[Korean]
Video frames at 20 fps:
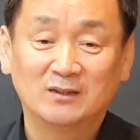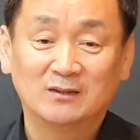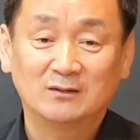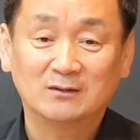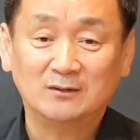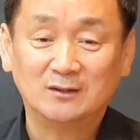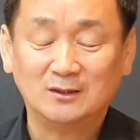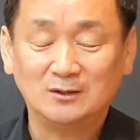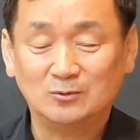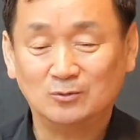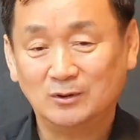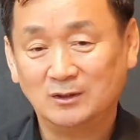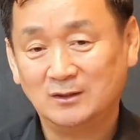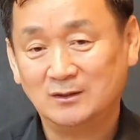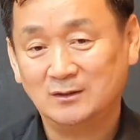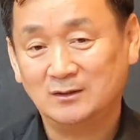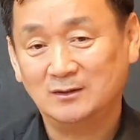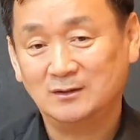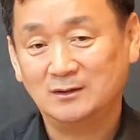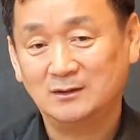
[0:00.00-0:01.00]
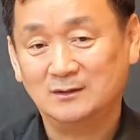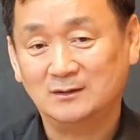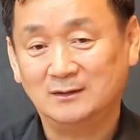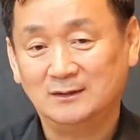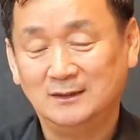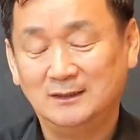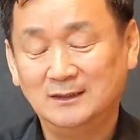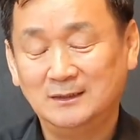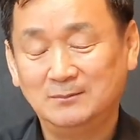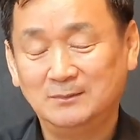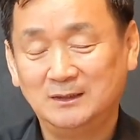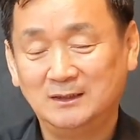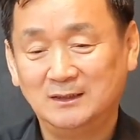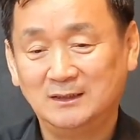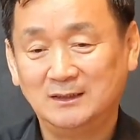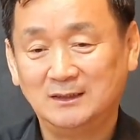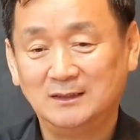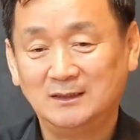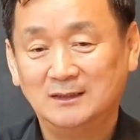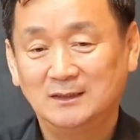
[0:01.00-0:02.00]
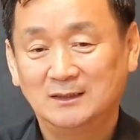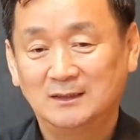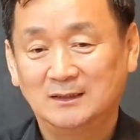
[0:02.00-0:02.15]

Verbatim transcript: 그러나 이제 우리는 이미